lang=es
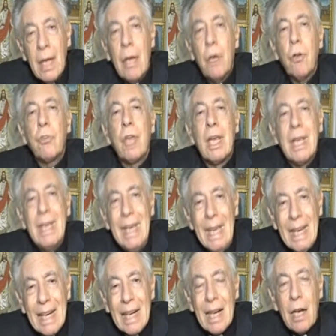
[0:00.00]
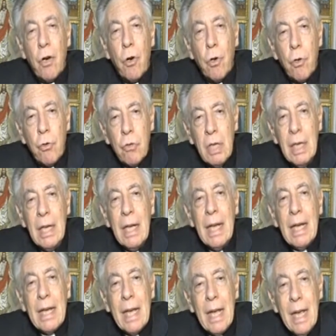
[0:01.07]
no se quiere reconocer
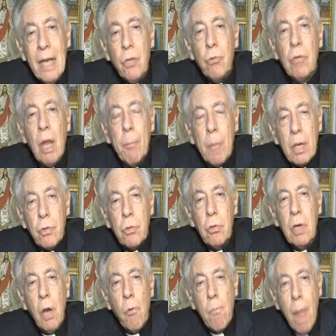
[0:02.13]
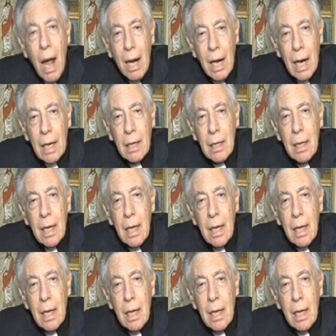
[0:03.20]
que es una persona humana,